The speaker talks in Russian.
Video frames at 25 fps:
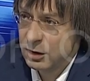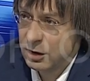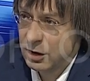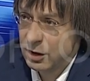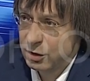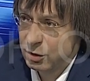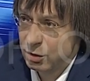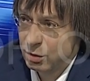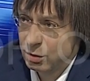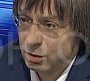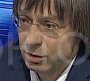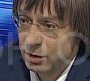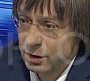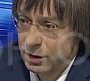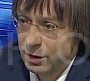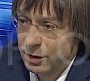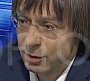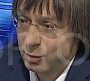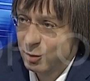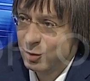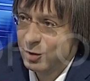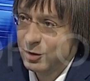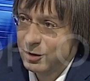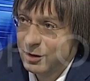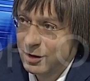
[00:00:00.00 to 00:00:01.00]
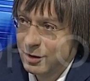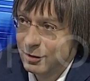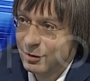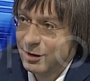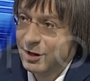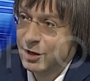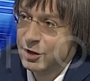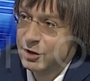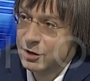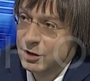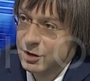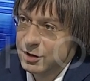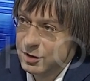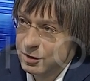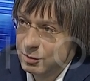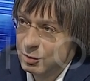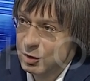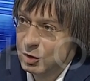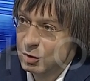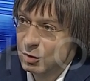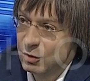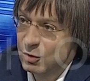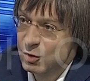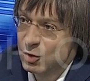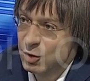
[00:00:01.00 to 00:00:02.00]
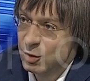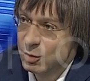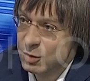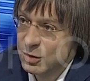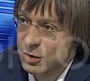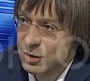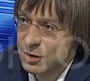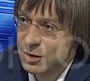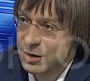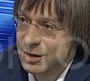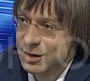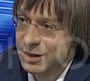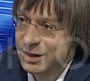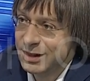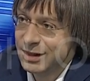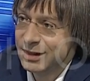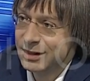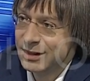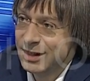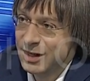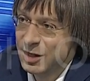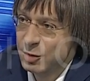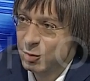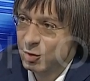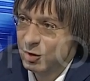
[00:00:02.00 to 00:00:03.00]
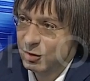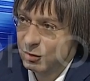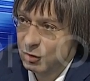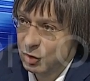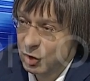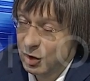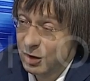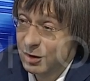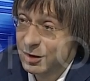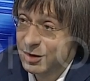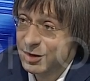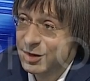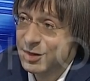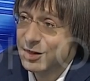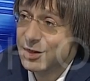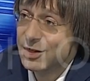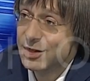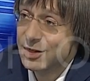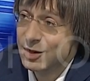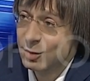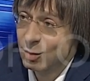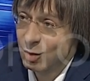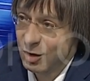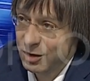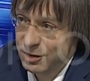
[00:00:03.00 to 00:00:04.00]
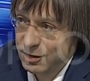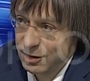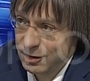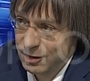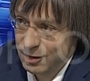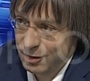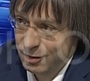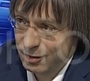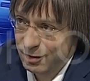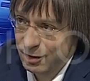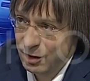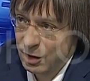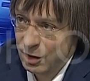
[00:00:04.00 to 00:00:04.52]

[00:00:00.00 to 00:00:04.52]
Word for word: которые передавались Красномету в собственность, никогда не превышала 10%.